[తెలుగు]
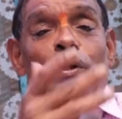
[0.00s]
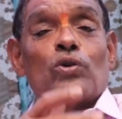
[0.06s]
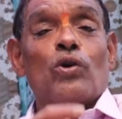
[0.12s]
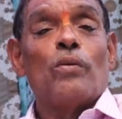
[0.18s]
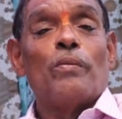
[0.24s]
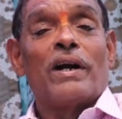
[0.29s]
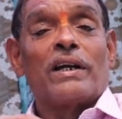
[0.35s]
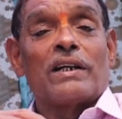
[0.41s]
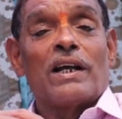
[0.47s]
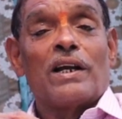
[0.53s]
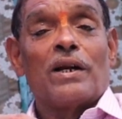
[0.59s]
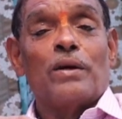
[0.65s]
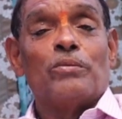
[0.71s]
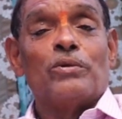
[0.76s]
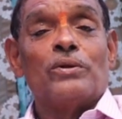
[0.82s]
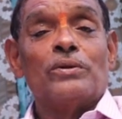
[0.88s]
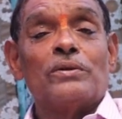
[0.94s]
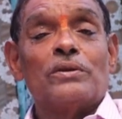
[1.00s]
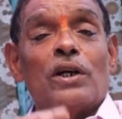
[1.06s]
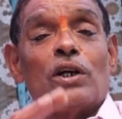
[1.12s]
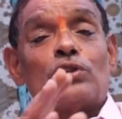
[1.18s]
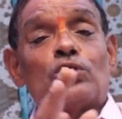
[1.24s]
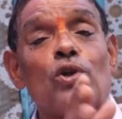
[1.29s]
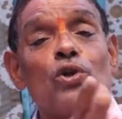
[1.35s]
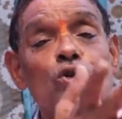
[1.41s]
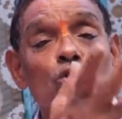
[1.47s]
పెట్టుకోమంటారేమో
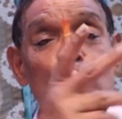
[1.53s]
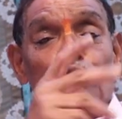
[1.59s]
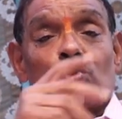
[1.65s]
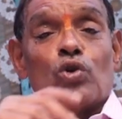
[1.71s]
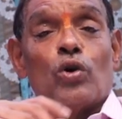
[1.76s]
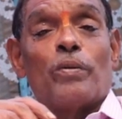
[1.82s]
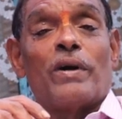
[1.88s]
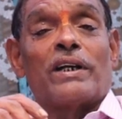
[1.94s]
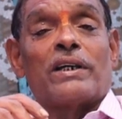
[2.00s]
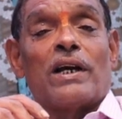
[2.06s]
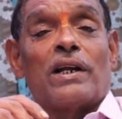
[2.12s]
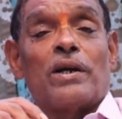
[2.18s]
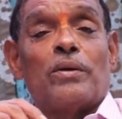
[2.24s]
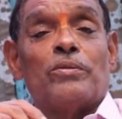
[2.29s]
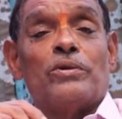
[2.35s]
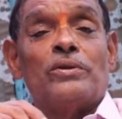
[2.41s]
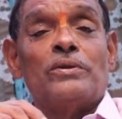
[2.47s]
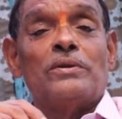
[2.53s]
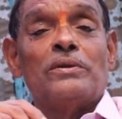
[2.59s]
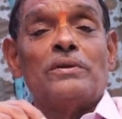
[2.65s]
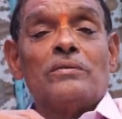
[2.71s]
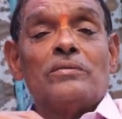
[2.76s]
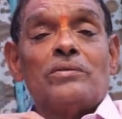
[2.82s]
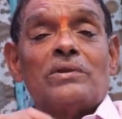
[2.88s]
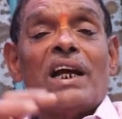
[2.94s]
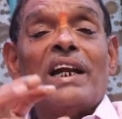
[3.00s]
నర్సులను చూసుకోమంటారేమో
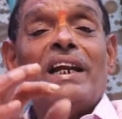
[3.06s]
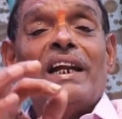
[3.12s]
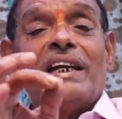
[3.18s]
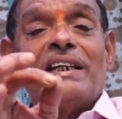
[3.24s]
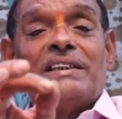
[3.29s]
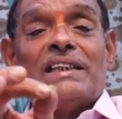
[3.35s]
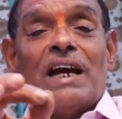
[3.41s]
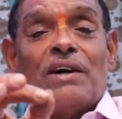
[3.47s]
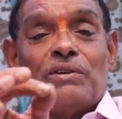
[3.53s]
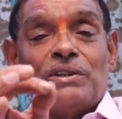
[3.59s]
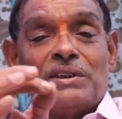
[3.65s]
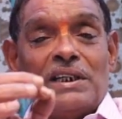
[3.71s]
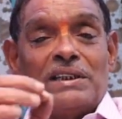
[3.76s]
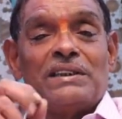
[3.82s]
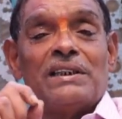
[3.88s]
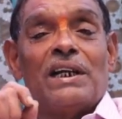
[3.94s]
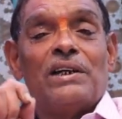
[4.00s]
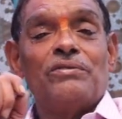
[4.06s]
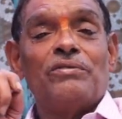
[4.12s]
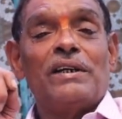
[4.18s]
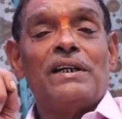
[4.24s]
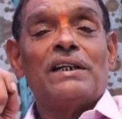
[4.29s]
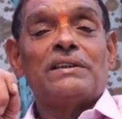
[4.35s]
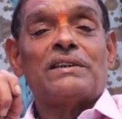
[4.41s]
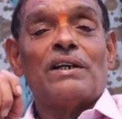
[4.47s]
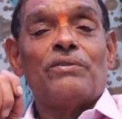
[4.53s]
తల్లికి సేవ చేశాడు
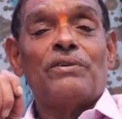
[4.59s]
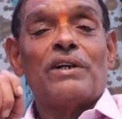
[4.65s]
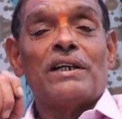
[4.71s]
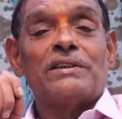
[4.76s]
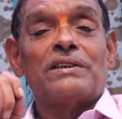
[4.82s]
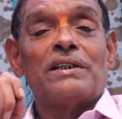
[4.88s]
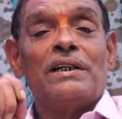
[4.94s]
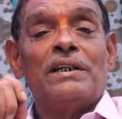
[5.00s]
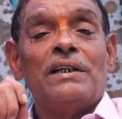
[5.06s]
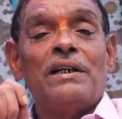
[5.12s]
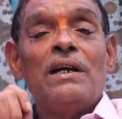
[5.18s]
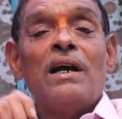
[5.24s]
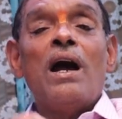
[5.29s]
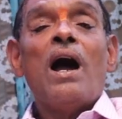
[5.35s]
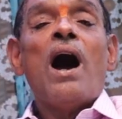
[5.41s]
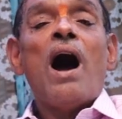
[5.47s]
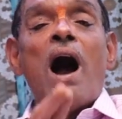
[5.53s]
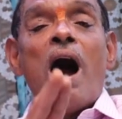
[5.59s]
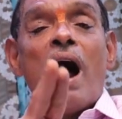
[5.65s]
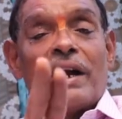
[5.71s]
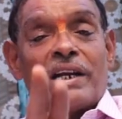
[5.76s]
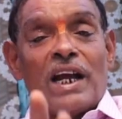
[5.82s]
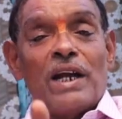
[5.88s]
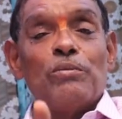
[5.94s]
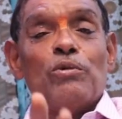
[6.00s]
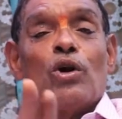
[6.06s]
వైఎస్ అవినాష్ రెడ్డి ఆ
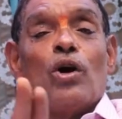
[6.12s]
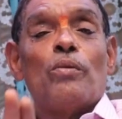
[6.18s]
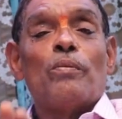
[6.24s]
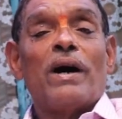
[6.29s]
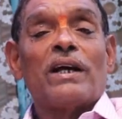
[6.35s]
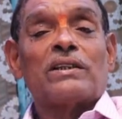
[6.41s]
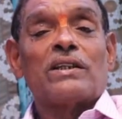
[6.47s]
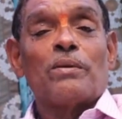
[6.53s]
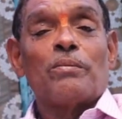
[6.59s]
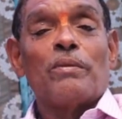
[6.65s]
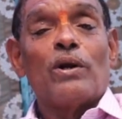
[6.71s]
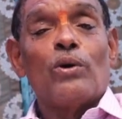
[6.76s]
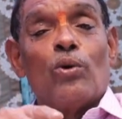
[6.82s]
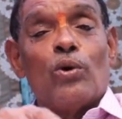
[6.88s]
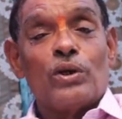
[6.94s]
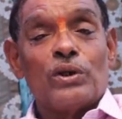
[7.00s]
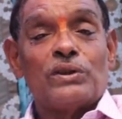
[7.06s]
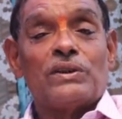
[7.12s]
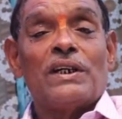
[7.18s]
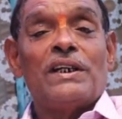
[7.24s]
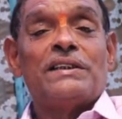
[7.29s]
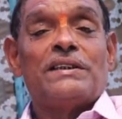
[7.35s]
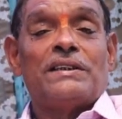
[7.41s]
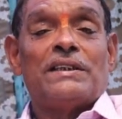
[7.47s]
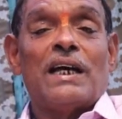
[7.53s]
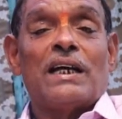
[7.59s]
టైంలో మాత్రమే నోటీసులు
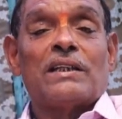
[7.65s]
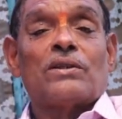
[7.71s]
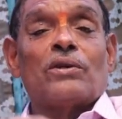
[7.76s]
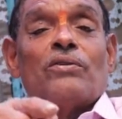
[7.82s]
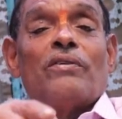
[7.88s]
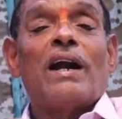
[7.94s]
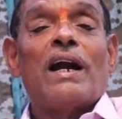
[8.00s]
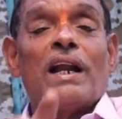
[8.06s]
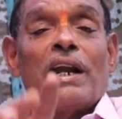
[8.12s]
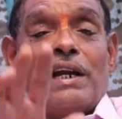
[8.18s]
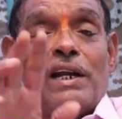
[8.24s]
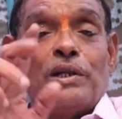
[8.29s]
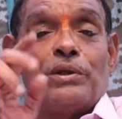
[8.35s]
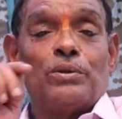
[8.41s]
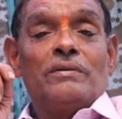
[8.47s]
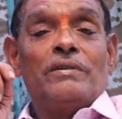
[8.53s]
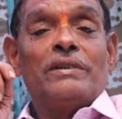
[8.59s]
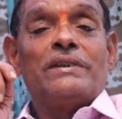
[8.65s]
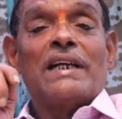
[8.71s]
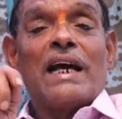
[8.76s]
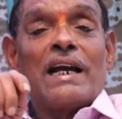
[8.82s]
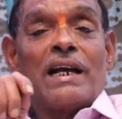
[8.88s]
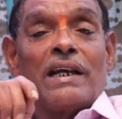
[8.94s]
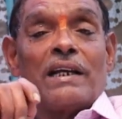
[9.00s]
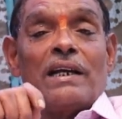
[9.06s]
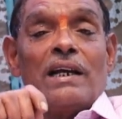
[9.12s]
ఇస్తే అతను వెళ్ళలేదు
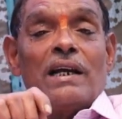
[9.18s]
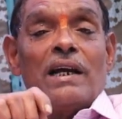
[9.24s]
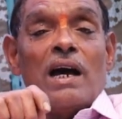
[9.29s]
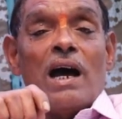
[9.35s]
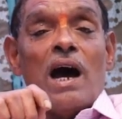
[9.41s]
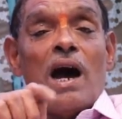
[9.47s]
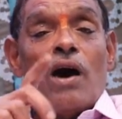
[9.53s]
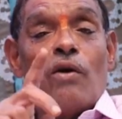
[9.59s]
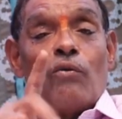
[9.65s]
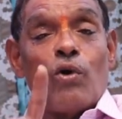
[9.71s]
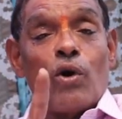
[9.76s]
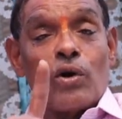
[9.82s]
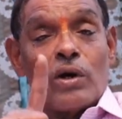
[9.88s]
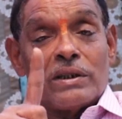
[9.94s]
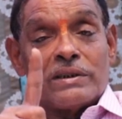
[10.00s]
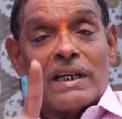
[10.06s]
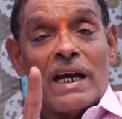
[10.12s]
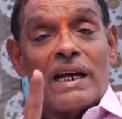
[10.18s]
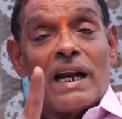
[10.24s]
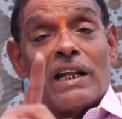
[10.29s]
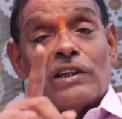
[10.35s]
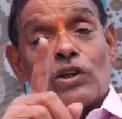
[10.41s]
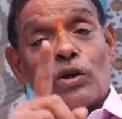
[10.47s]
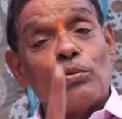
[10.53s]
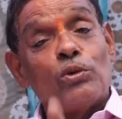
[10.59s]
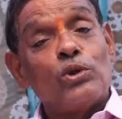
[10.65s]
విచారణకి ఆ ఒక్కసారి
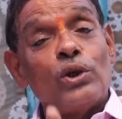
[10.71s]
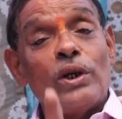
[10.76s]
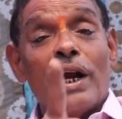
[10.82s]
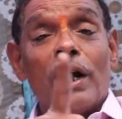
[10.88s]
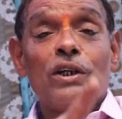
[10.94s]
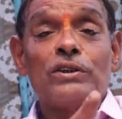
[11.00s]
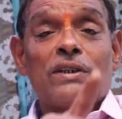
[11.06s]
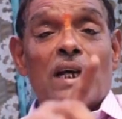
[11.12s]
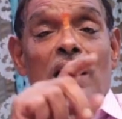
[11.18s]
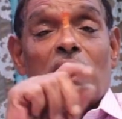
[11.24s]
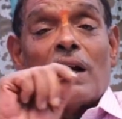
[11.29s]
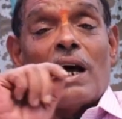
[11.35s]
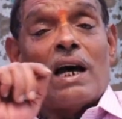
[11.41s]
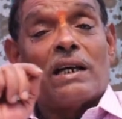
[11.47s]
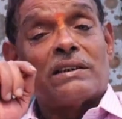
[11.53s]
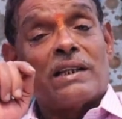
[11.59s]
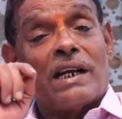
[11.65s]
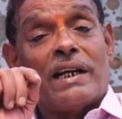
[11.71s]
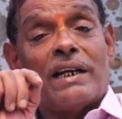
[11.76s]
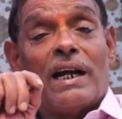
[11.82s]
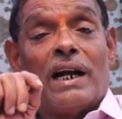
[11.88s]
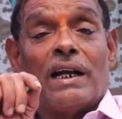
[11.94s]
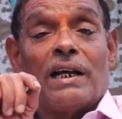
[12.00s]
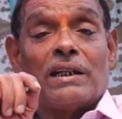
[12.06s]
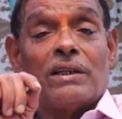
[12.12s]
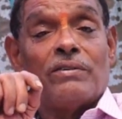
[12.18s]
అంతకుముందు ఏడు సార్లు
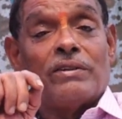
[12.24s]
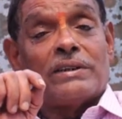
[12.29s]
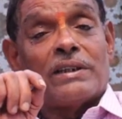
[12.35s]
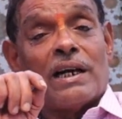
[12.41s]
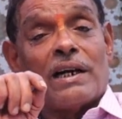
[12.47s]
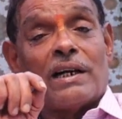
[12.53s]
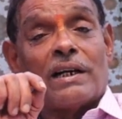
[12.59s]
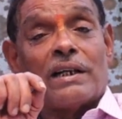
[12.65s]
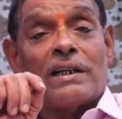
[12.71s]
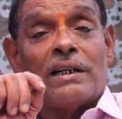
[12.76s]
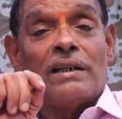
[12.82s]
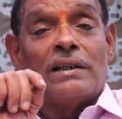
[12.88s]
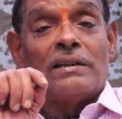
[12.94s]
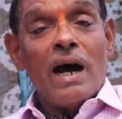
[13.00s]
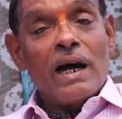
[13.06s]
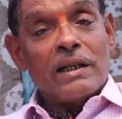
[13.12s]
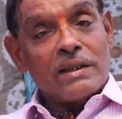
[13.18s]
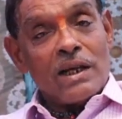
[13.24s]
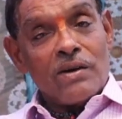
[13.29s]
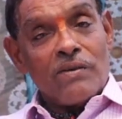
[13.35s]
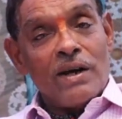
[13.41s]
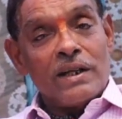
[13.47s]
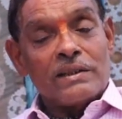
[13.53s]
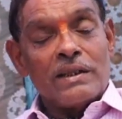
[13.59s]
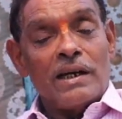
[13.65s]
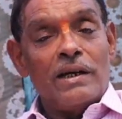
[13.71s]
హాజరయ్యాడు కదా విచారణకి ఆ
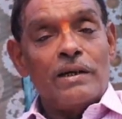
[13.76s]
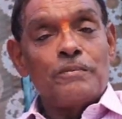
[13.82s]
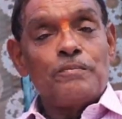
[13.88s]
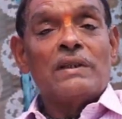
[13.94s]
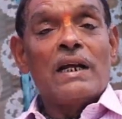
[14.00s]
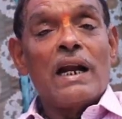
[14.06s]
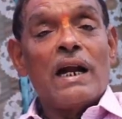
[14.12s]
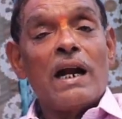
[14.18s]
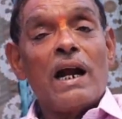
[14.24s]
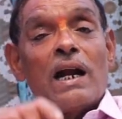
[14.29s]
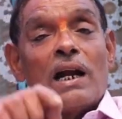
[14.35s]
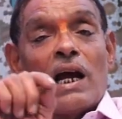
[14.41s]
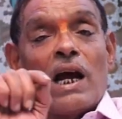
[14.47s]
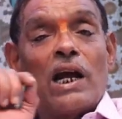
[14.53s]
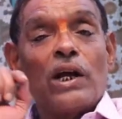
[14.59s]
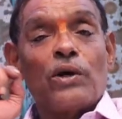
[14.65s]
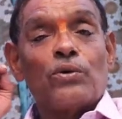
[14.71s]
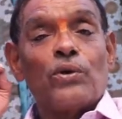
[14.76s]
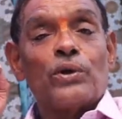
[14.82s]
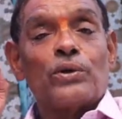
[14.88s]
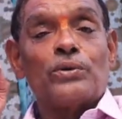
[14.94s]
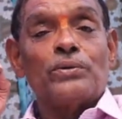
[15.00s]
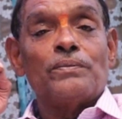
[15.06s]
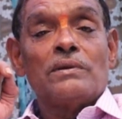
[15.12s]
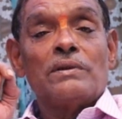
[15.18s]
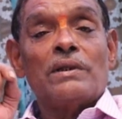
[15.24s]
తర్వాత తెలంగాణ
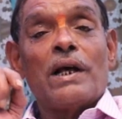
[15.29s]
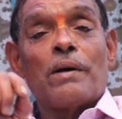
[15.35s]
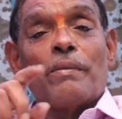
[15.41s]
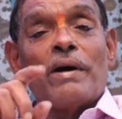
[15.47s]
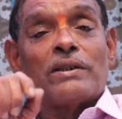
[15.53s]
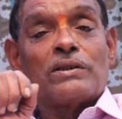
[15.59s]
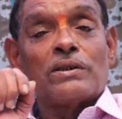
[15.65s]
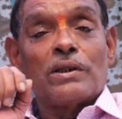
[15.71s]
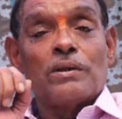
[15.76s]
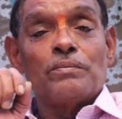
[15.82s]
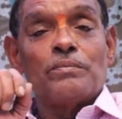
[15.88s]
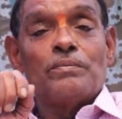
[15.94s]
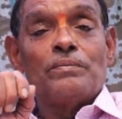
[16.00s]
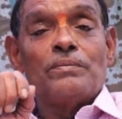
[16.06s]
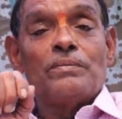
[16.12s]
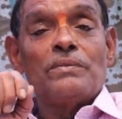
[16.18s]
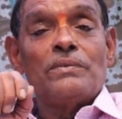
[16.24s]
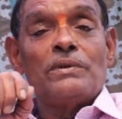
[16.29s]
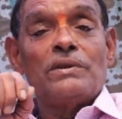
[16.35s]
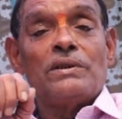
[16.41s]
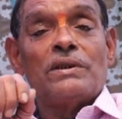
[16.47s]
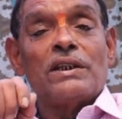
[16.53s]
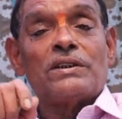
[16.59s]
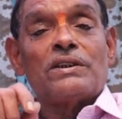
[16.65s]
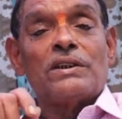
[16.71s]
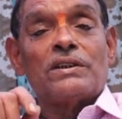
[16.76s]
హైకోర్టు ధర్మాసనం
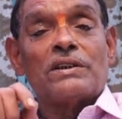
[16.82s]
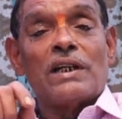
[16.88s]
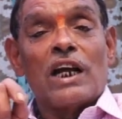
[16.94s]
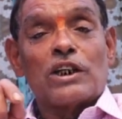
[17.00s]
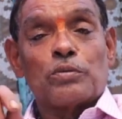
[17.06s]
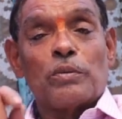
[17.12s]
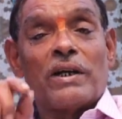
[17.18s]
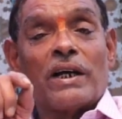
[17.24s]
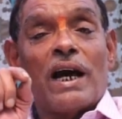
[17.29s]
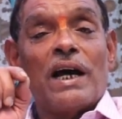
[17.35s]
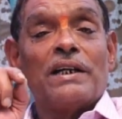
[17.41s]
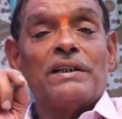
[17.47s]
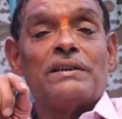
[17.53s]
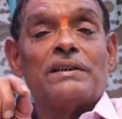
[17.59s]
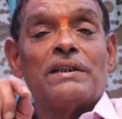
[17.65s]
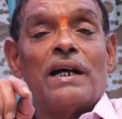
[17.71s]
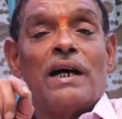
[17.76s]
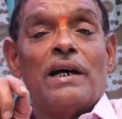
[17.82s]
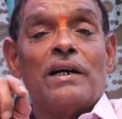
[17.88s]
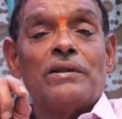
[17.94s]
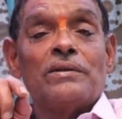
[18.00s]
జస్టిస్ లక్ష్మణ్ గారు ఇచ్చిన